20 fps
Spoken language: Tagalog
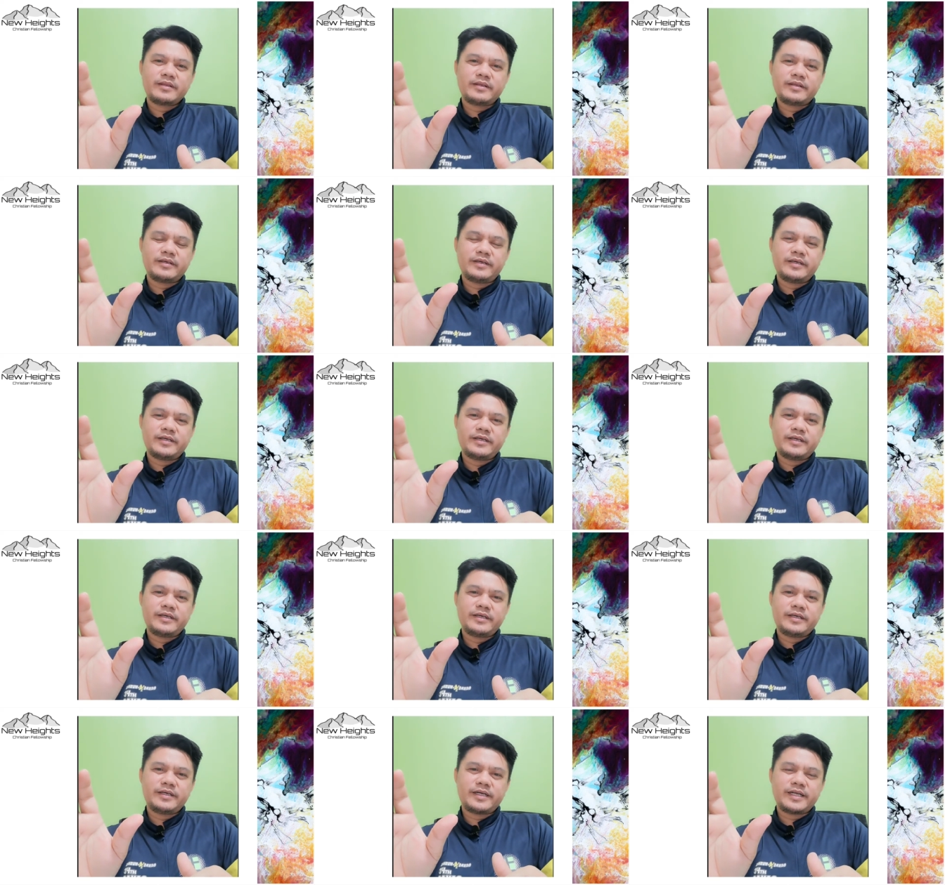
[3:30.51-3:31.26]

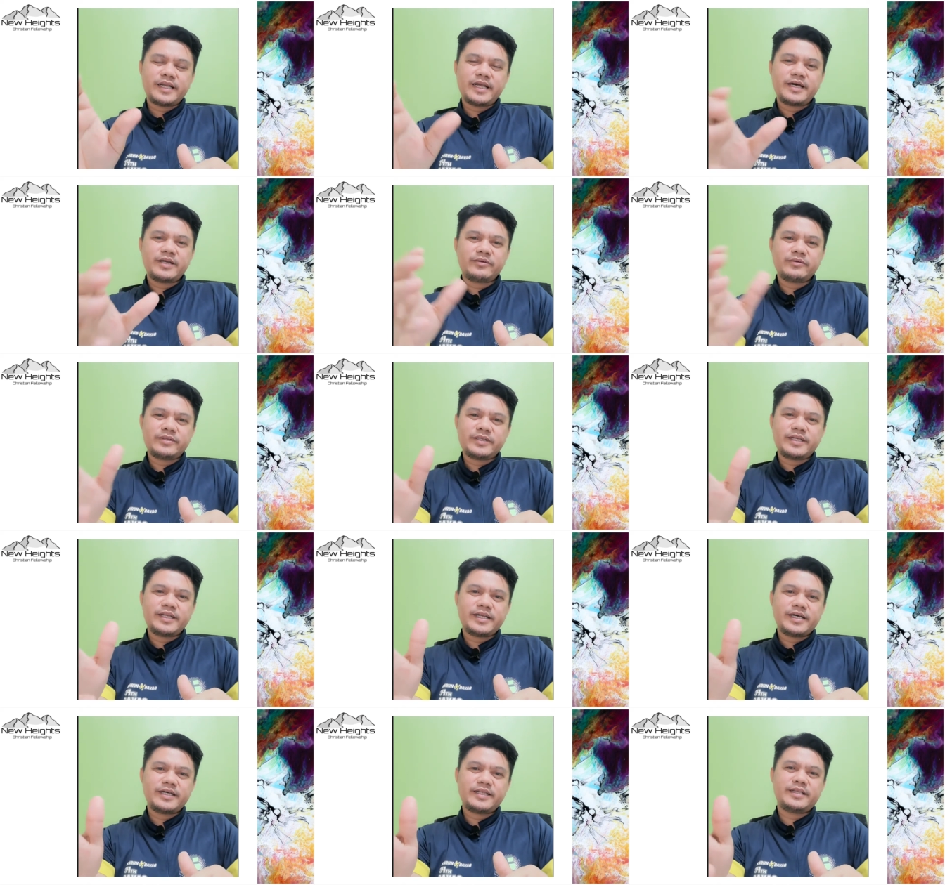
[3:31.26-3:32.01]
giklaro
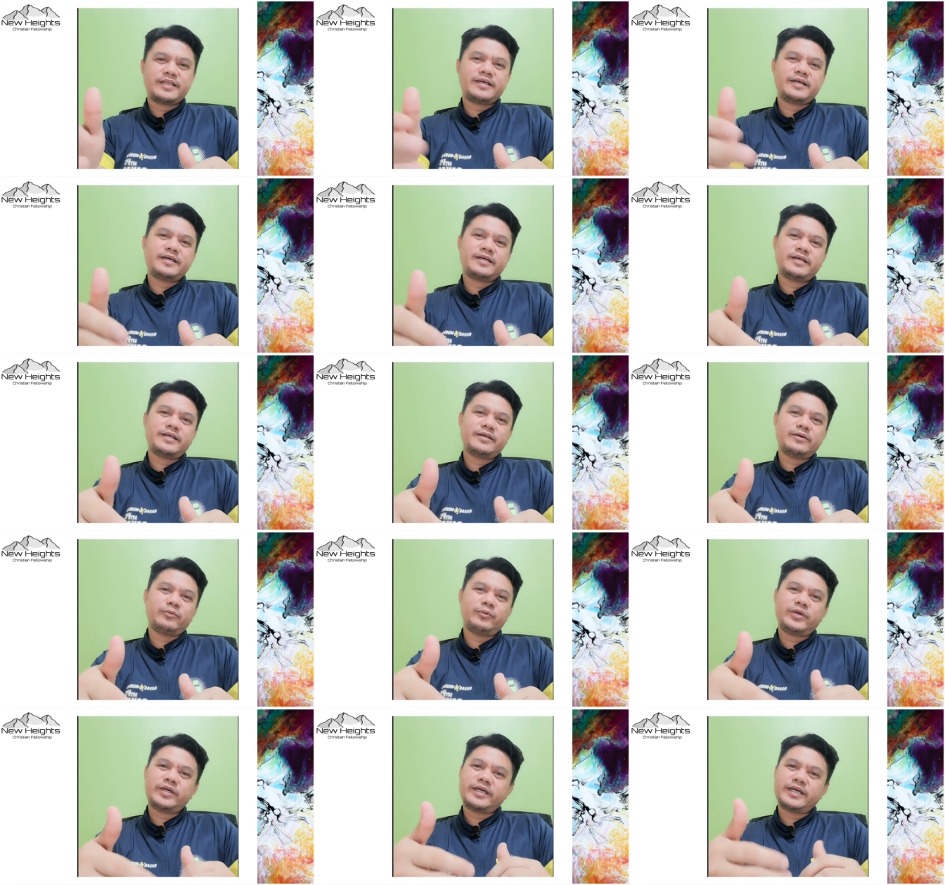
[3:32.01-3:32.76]
nila na
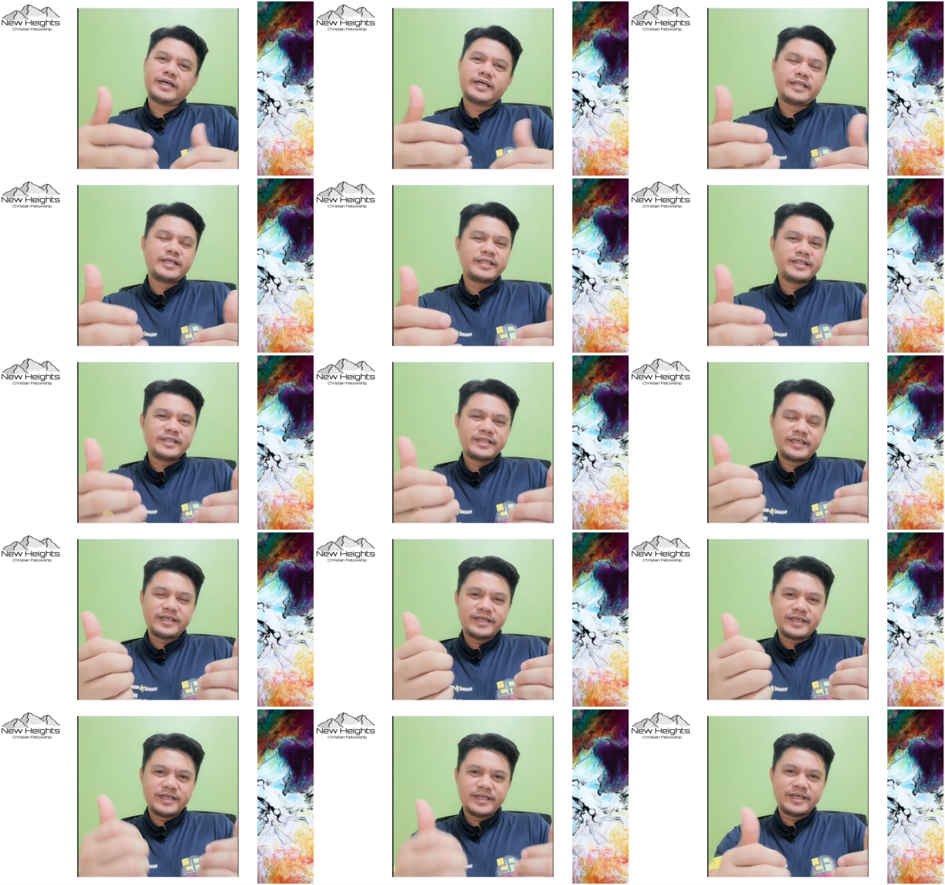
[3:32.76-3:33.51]
we cannot
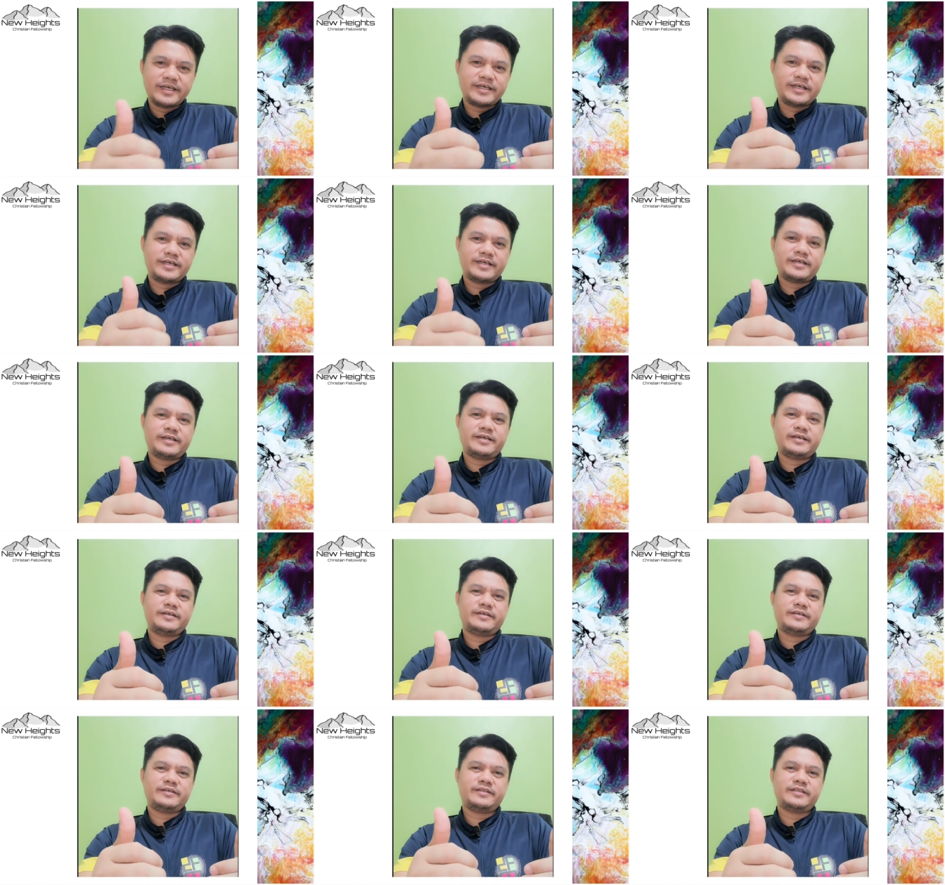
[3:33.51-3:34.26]
neglect
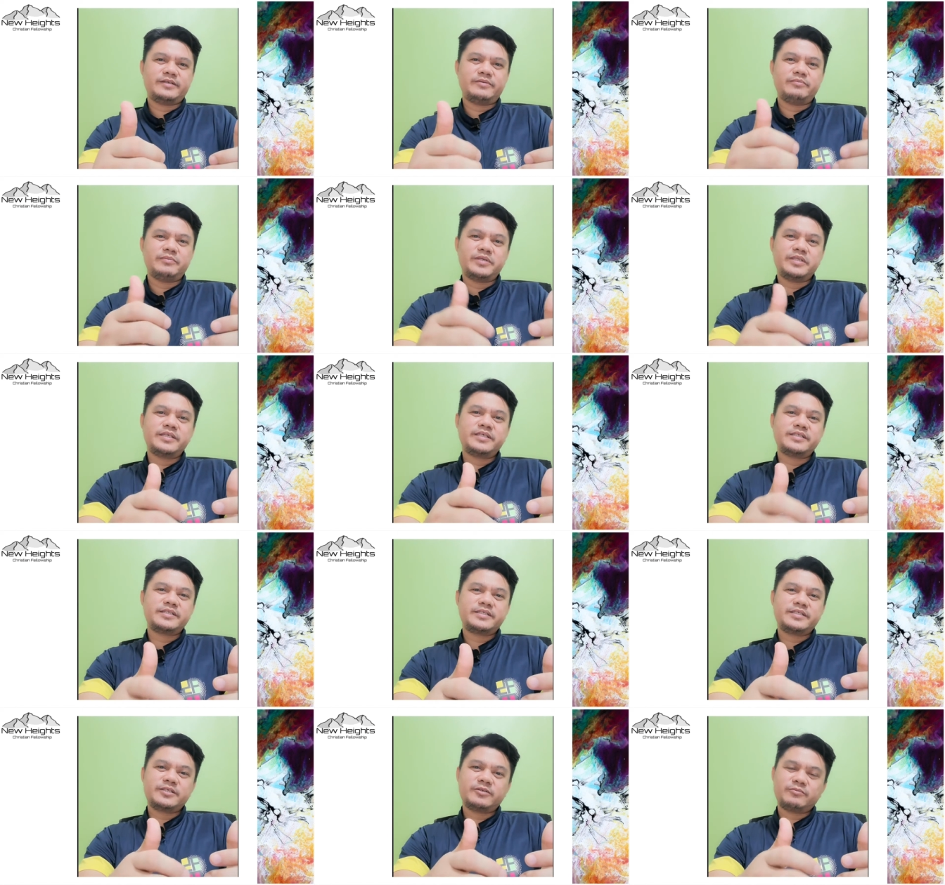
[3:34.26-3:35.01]
the
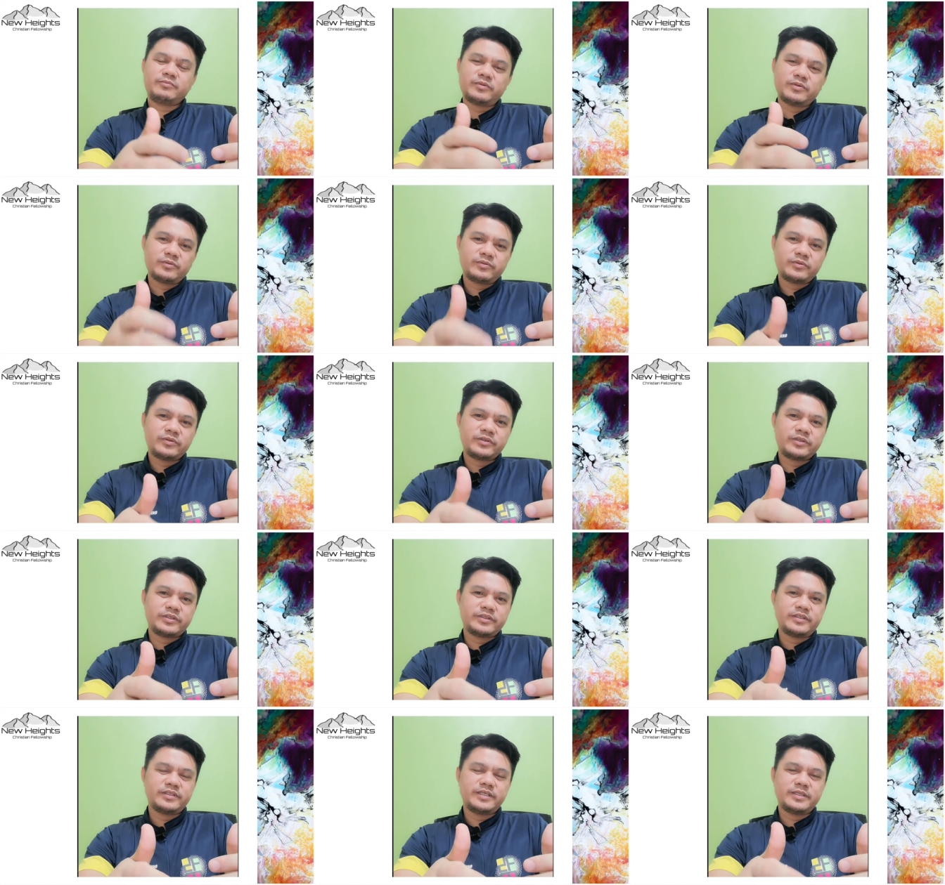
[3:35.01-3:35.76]
ministry of the
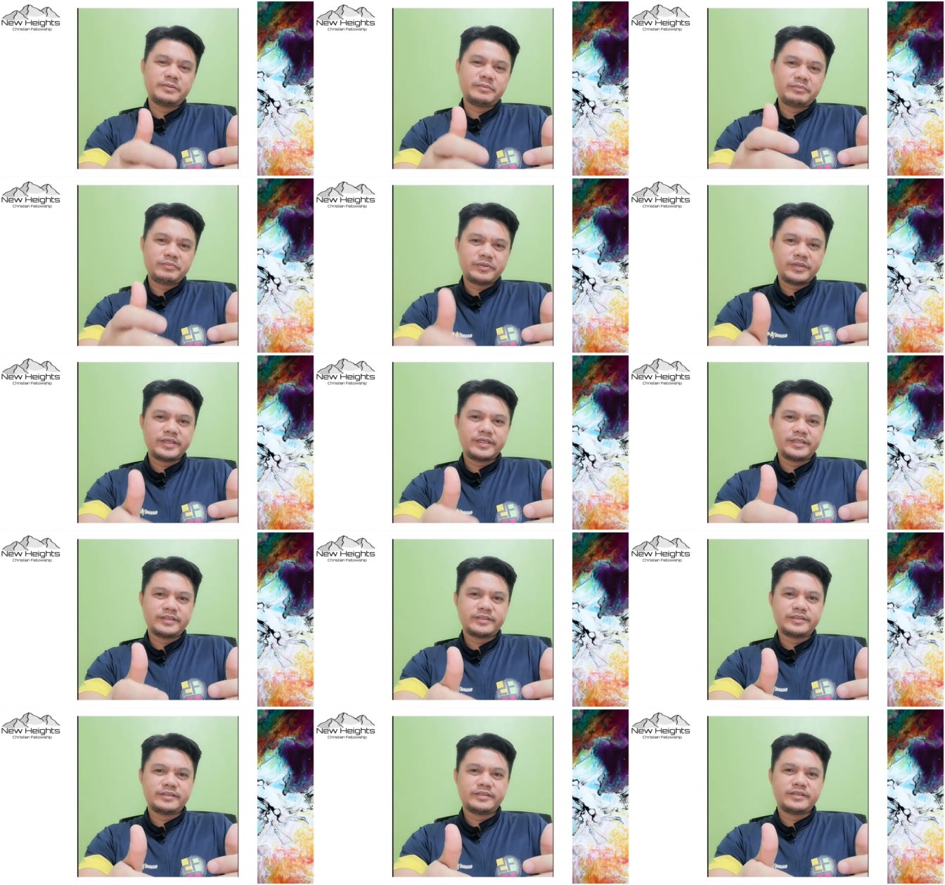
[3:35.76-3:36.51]
word and
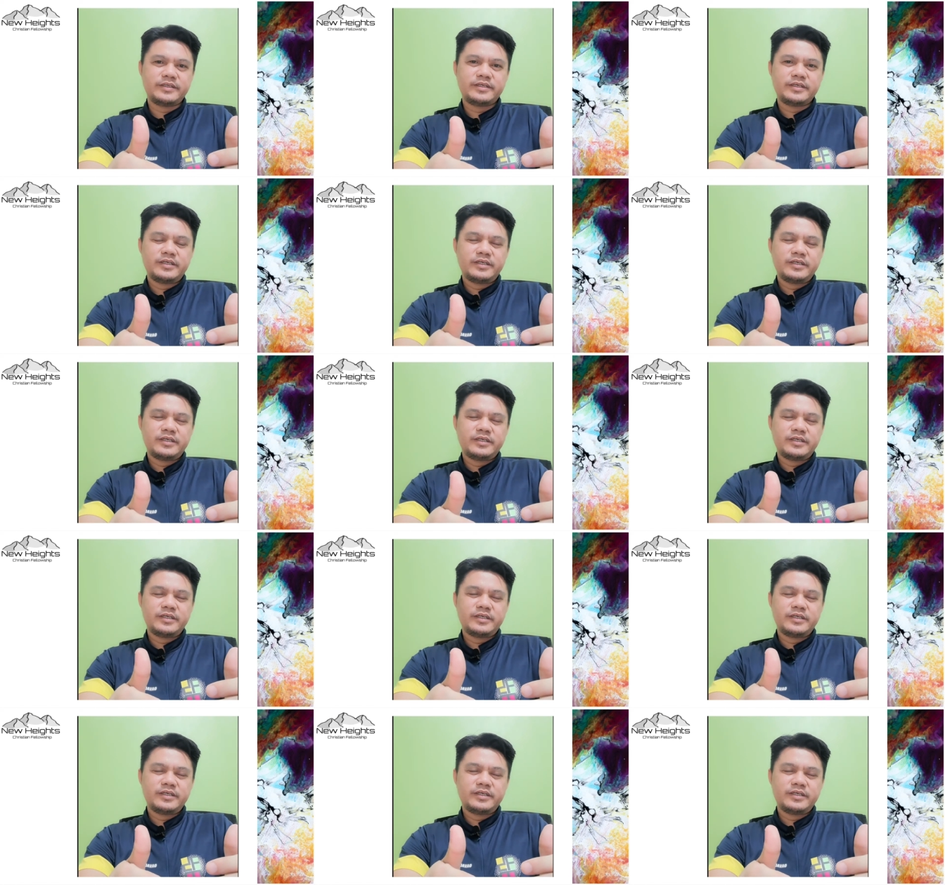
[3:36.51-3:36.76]
prayer.